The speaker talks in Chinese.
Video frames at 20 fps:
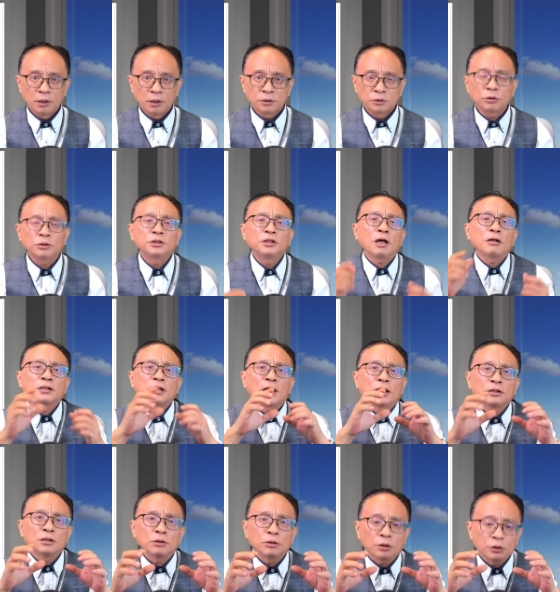个调查
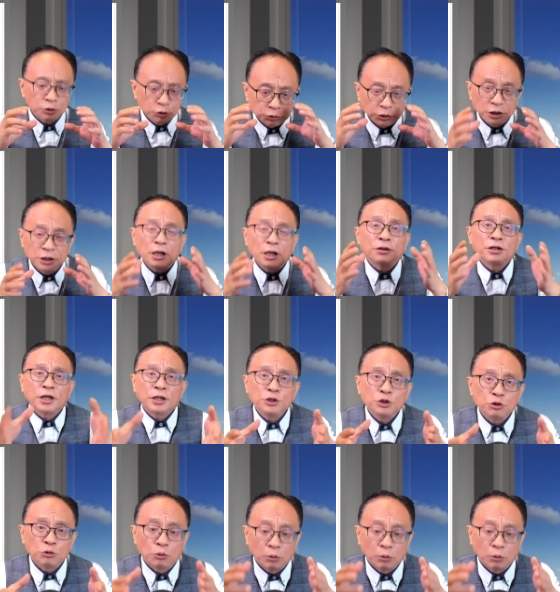之后就一定要研究。